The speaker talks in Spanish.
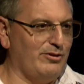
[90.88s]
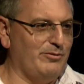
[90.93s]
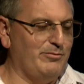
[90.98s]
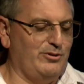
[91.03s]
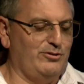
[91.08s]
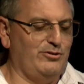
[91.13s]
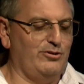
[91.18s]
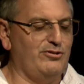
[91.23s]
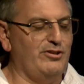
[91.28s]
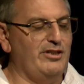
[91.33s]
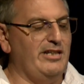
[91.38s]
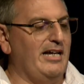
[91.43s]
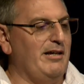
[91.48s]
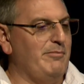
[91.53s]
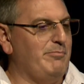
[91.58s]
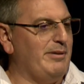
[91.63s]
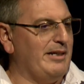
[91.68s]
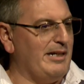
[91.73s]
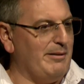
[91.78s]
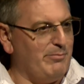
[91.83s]
como
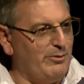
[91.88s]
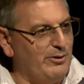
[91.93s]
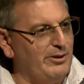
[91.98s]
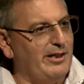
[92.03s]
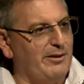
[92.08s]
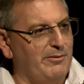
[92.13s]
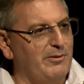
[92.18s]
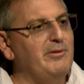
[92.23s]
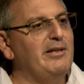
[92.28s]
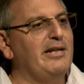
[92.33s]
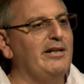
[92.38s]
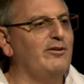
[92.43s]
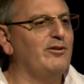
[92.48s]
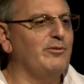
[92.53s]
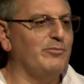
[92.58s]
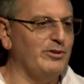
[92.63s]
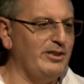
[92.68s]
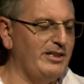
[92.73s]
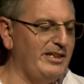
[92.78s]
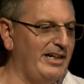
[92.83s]
sociedad para poder vivir en
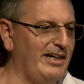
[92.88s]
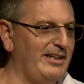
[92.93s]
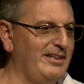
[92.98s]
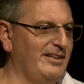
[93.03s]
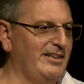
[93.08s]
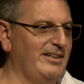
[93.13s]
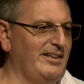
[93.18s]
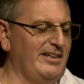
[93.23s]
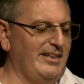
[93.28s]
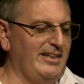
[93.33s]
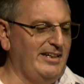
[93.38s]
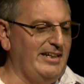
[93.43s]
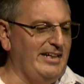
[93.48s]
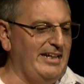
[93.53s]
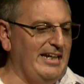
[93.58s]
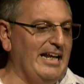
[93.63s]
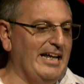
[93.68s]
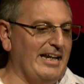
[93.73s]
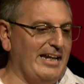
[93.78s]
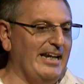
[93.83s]
comunidad.
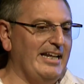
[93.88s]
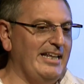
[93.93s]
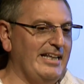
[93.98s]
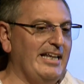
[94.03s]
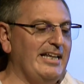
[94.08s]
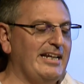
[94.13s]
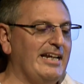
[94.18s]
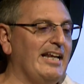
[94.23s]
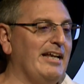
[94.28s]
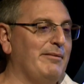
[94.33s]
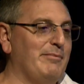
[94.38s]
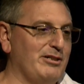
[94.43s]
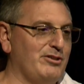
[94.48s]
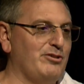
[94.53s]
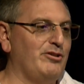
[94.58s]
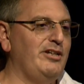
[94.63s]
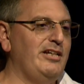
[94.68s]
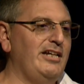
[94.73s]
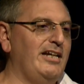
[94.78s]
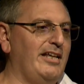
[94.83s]
Y la realidad es que la
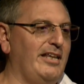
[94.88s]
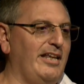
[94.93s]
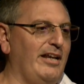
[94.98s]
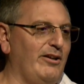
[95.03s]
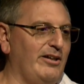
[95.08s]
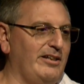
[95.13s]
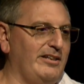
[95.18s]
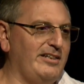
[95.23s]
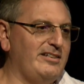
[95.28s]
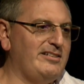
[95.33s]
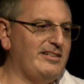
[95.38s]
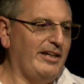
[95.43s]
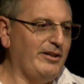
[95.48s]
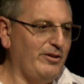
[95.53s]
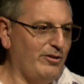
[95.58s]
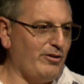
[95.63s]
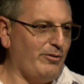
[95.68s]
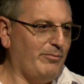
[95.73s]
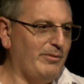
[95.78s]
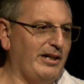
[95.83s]
mayoría de esas
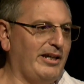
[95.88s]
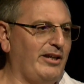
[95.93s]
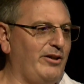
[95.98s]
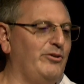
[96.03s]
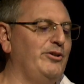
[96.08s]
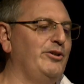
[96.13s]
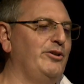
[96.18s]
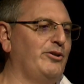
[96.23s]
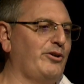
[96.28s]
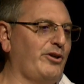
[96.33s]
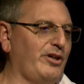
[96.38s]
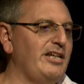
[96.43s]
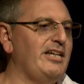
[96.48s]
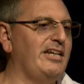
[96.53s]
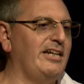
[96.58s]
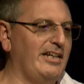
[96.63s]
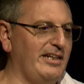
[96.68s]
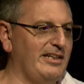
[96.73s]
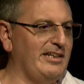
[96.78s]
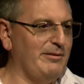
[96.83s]
normas que hoy nos
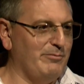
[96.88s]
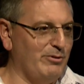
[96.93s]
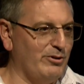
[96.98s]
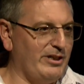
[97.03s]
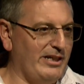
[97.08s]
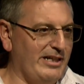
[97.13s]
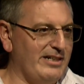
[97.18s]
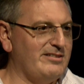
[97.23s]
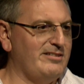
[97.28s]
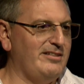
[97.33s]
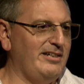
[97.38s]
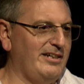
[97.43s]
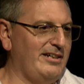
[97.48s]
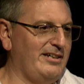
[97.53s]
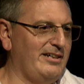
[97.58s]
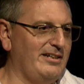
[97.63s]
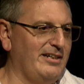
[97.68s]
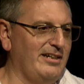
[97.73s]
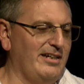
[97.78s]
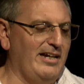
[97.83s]
rigen en
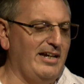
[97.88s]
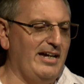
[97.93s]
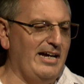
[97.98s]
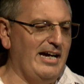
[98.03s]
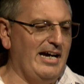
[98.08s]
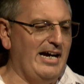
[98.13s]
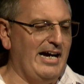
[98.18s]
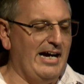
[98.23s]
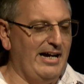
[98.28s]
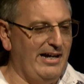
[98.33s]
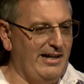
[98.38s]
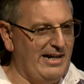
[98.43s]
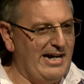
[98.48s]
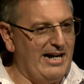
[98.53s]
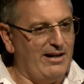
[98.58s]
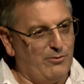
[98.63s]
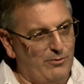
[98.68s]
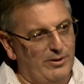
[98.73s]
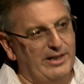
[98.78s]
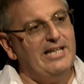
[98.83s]
democracia
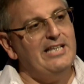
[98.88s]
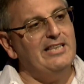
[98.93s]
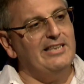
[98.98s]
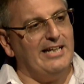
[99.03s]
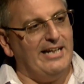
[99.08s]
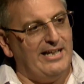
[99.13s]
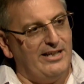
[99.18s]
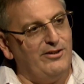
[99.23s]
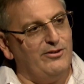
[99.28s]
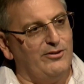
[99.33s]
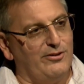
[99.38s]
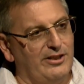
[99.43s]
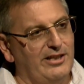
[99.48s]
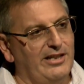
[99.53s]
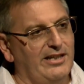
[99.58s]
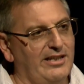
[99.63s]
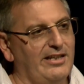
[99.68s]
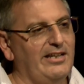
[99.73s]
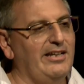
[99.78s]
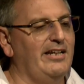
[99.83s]
a, 40 años
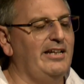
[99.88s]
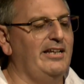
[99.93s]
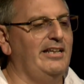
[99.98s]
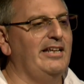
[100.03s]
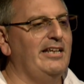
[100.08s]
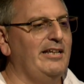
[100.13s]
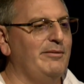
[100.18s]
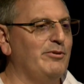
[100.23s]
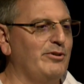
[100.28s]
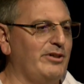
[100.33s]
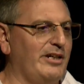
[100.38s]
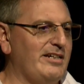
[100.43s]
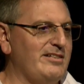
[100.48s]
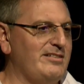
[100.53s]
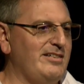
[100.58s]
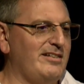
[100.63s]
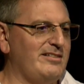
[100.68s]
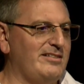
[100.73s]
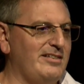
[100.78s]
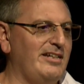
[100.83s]
de,
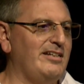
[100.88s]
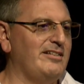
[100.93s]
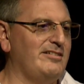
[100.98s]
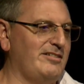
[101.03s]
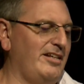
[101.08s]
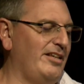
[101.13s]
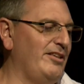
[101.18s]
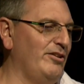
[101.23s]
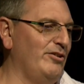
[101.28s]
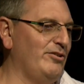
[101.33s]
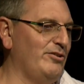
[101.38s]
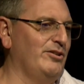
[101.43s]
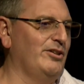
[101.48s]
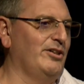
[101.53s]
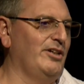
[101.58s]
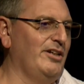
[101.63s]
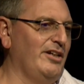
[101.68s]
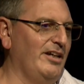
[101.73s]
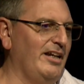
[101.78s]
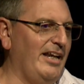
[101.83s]
democracia siguen siendo
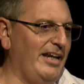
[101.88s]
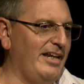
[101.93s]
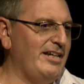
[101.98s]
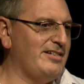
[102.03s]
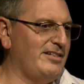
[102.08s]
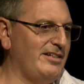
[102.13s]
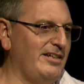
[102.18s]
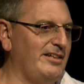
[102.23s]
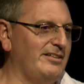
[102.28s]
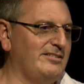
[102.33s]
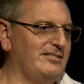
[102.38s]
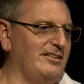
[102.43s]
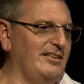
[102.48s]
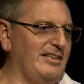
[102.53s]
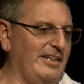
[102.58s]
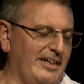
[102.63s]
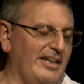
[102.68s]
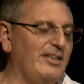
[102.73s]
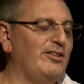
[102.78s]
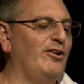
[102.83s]
leyes,
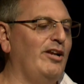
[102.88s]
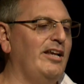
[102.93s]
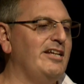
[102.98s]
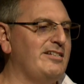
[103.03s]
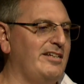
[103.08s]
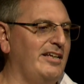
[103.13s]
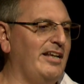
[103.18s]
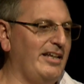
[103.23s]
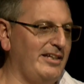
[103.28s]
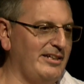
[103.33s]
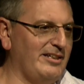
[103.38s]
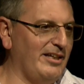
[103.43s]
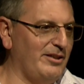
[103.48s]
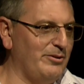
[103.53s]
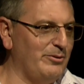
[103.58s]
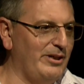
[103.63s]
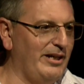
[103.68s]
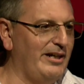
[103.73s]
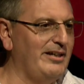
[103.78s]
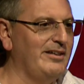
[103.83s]
decretos leyes de la dictadura.